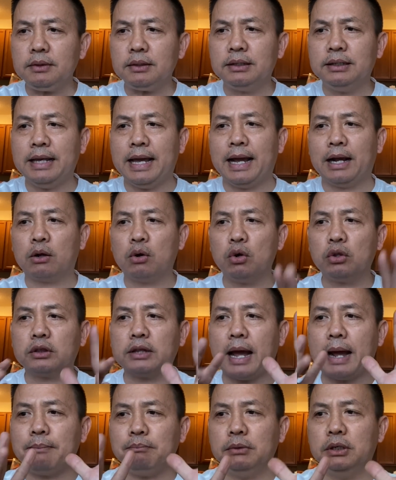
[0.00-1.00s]
Nhà có
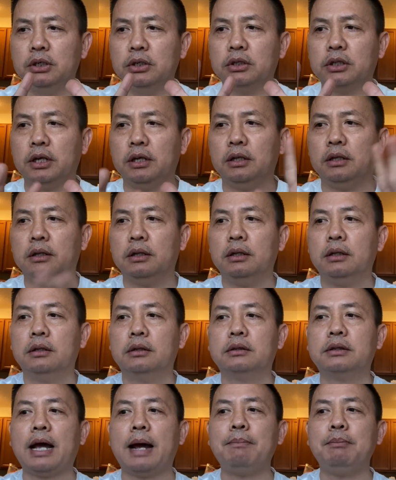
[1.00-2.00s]
tám người thì
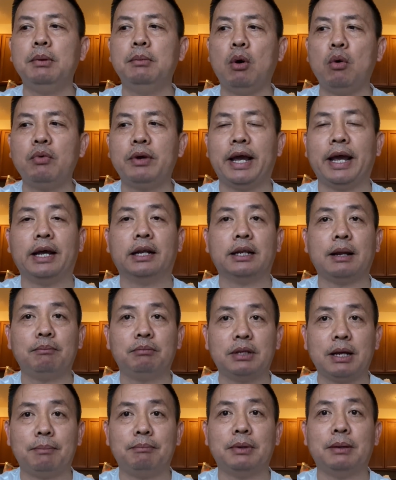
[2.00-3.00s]
tám mươi bốn nghìn năm
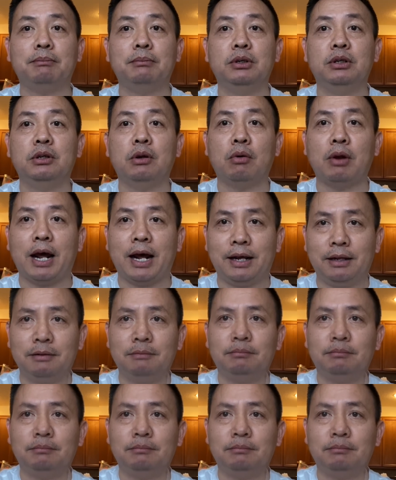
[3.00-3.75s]
trăm năm mươi đô la.